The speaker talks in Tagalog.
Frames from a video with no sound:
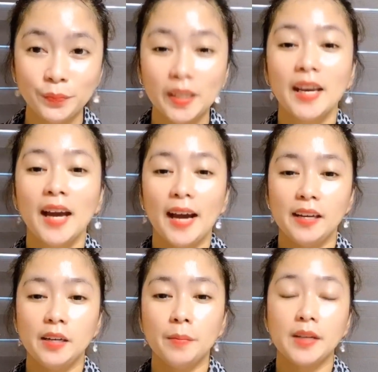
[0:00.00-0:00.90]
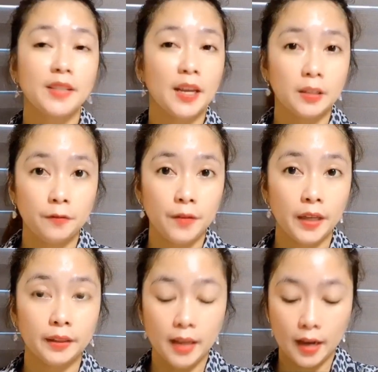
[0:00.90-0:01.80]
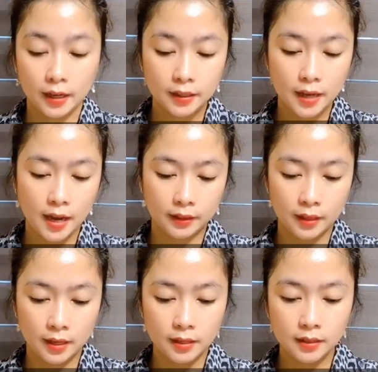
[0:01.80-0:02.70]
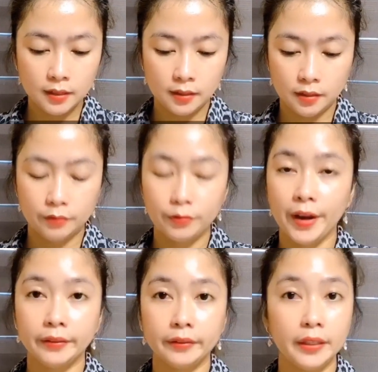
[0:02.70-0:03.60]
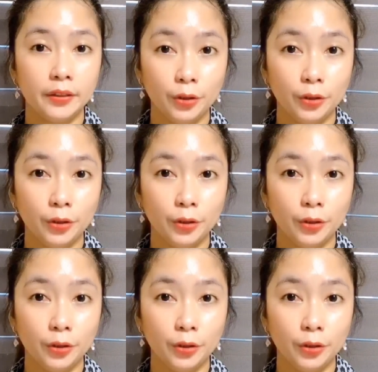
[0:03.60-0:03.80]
Ayan ang mga side effect ng ating retinol.